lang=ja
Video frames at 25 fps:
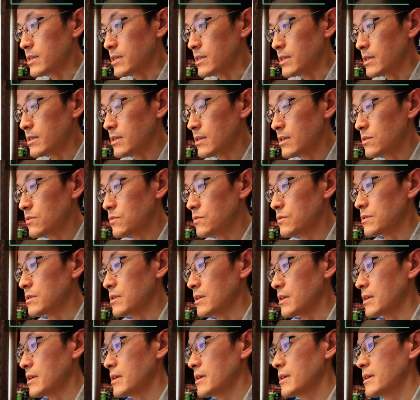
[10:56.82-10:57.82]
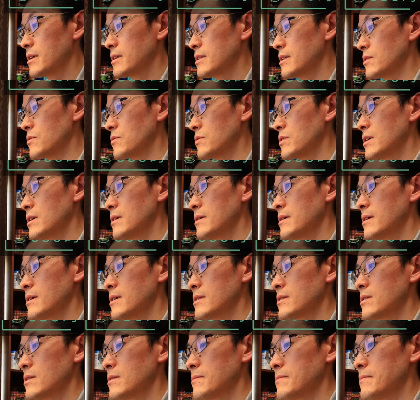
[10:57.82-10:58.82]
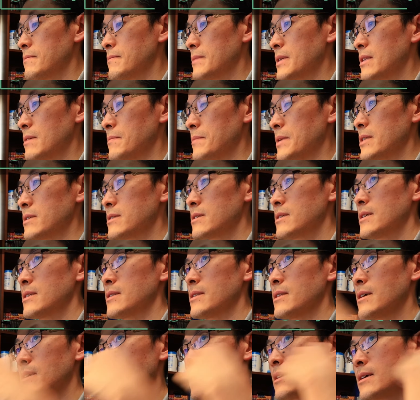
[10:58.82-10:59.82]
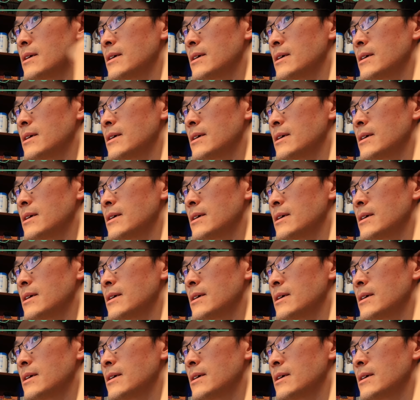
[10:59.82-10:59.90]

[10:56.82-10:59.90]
じゃなさそうですね。だこれはまた別なんだ。